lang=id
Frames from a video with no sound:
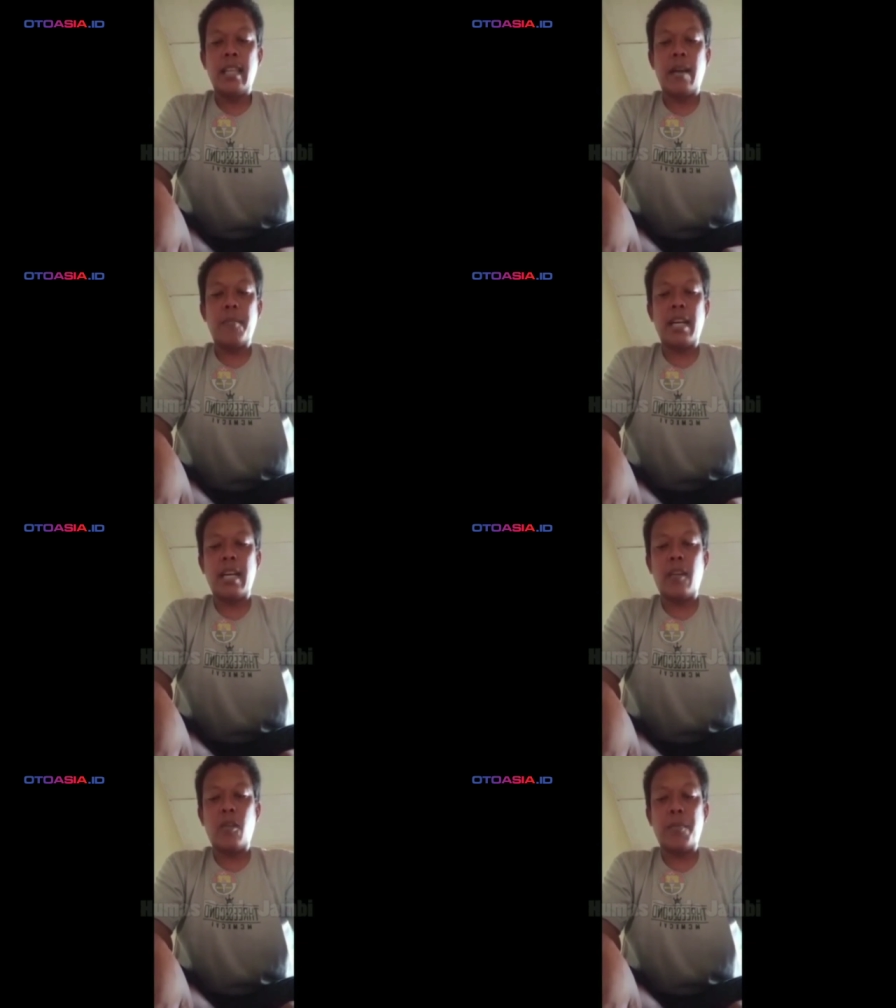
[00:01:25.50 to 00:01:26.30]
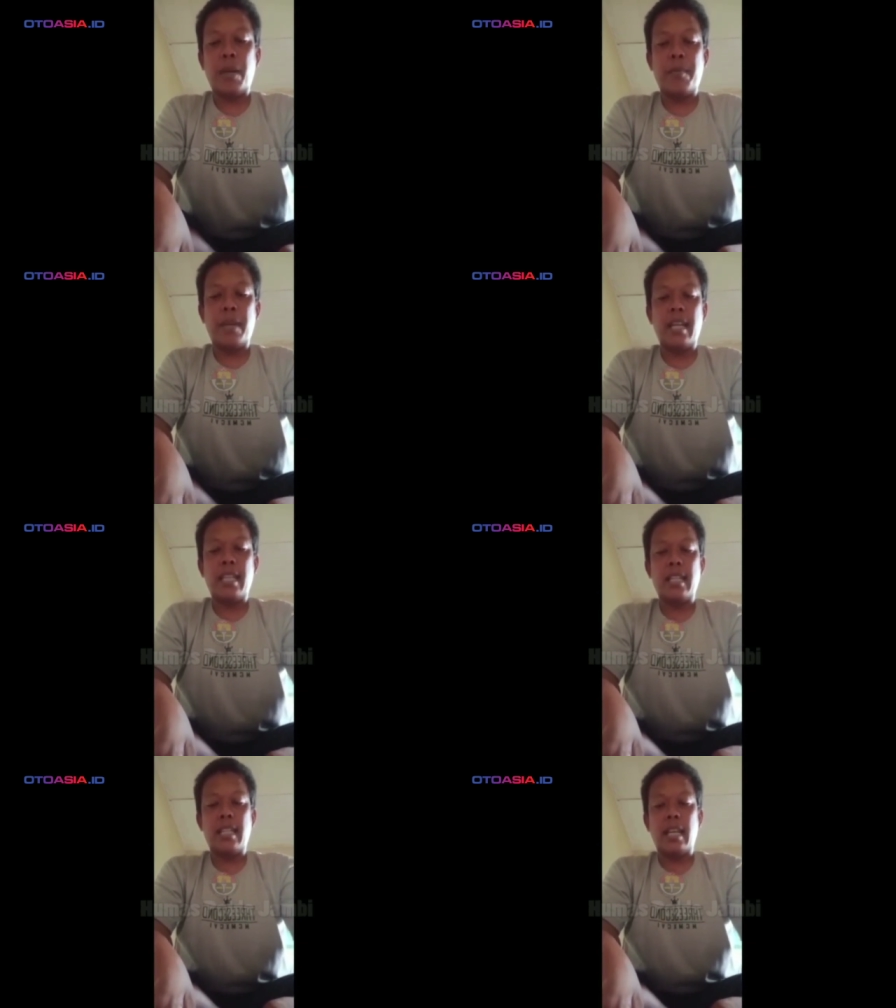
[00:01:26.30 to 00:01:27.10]
yang mana korban
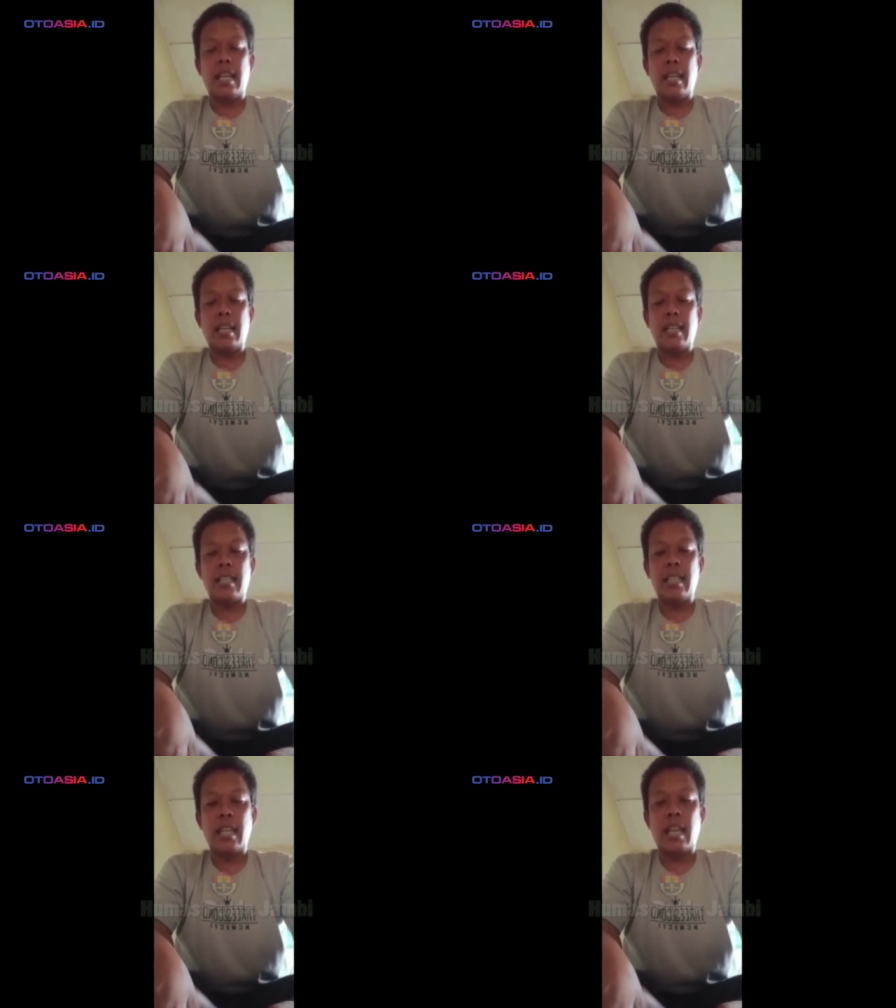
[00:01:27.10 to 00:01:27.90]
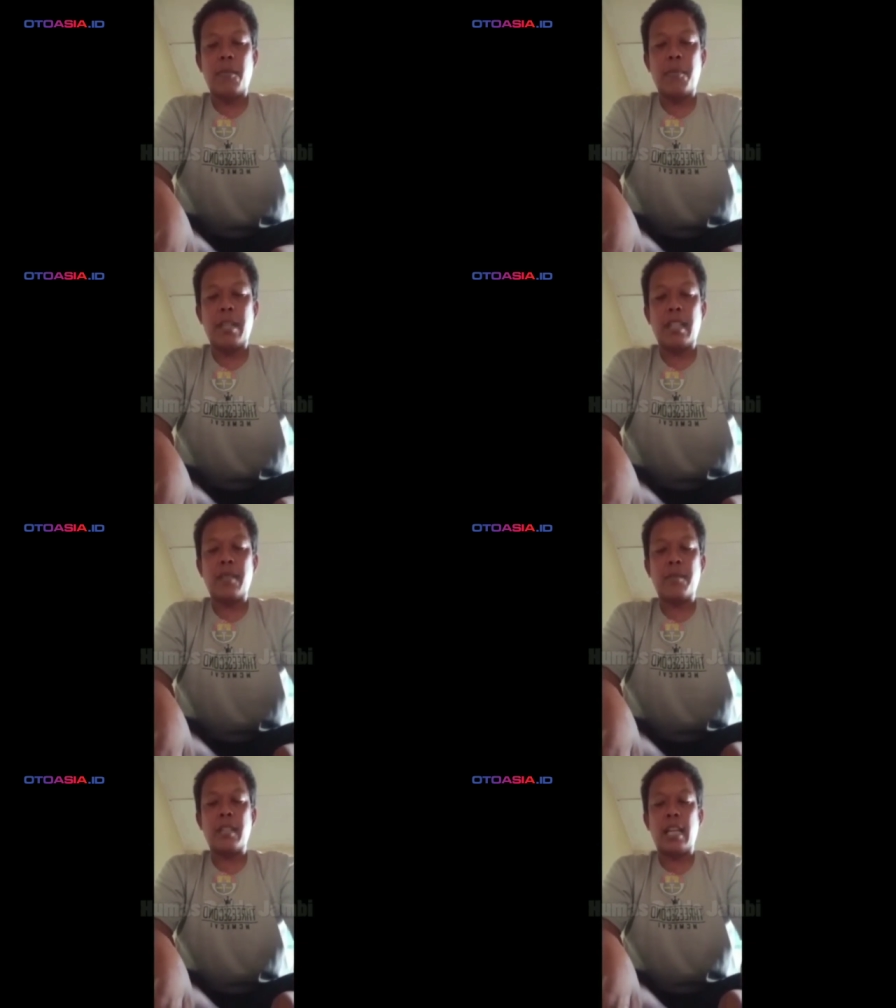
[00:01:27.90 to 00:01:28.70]
berada di, da di dalam mobil
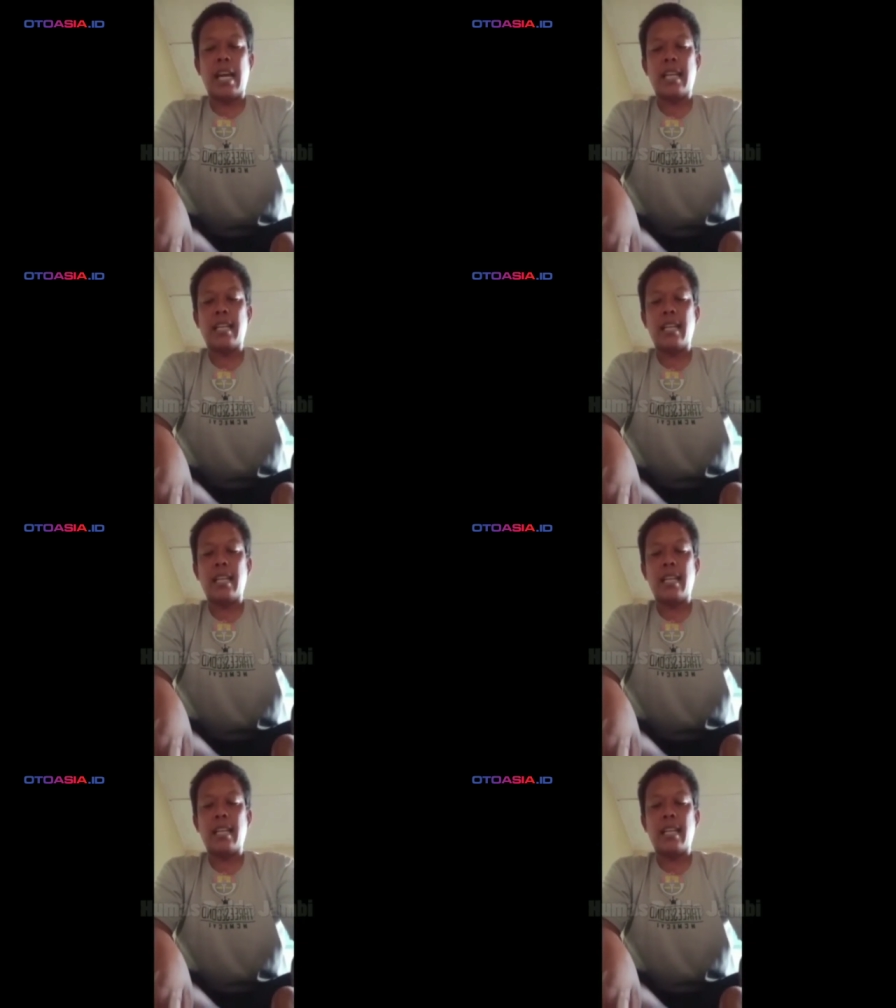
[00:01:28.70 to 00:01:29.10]
tersebut